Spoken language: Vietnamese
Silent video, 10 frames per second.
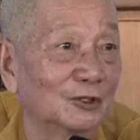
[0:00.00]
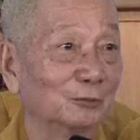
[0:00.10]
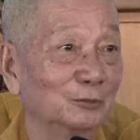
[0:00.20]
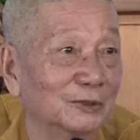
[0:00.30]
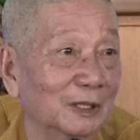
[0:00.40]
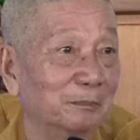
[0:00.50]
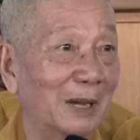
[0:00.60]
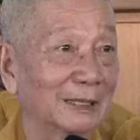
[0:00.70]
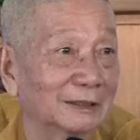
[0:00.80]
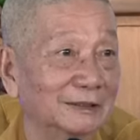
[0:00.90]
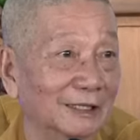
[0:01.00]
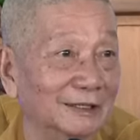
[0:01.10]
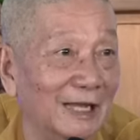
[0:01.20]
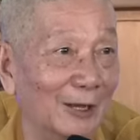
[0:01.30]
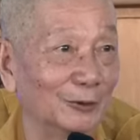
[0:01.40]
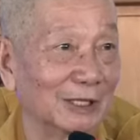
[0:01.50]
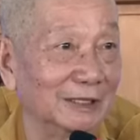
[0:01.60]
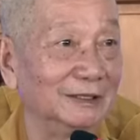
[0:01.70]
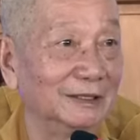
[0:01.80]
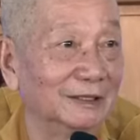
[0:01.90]
Trong cái bát chánh đạo
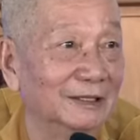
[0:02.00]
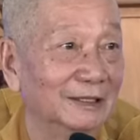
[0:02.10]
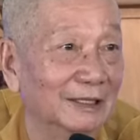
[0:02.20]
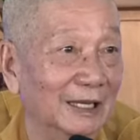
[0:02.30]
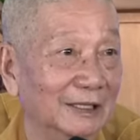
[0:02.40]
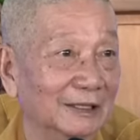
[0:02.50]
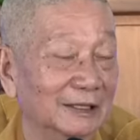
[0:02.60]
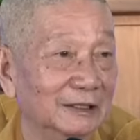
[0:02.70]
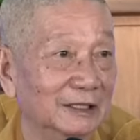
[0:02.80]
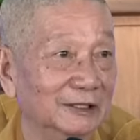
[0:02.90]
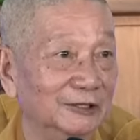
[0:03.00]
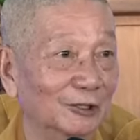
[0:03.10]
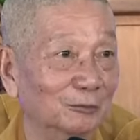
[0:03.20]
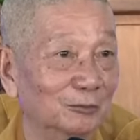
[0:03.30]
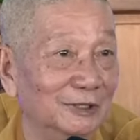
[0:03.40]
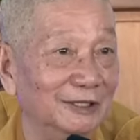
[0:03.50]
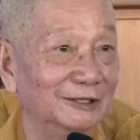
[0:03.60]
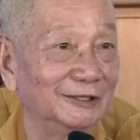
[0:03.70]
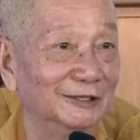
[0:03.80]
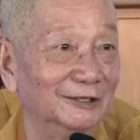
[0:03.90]
này nữa là cái đời sống
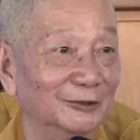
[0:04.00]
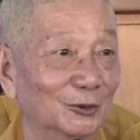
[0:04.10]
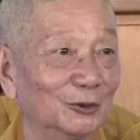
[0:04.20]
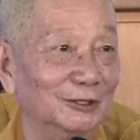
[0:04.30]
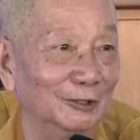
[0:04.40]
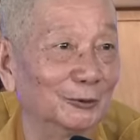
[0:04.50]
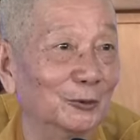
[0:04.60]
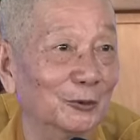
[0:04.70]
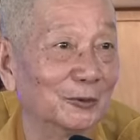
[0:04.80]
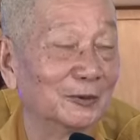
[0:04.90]
lý tưởng của người tu.